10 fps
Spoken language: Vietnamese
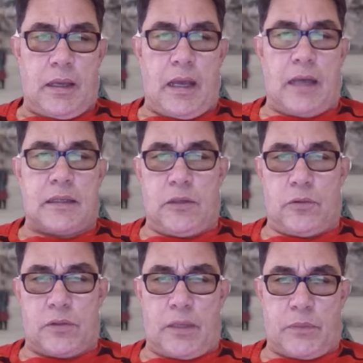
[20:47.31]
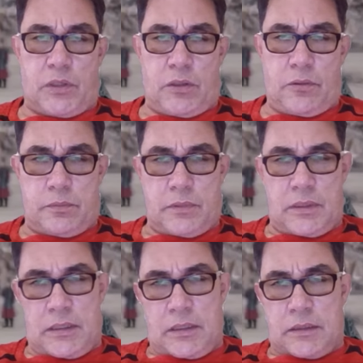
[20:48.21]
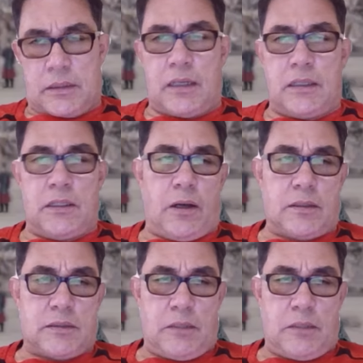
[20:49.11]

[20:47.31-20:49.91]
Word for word: A Kiều chăm chút, từng lọn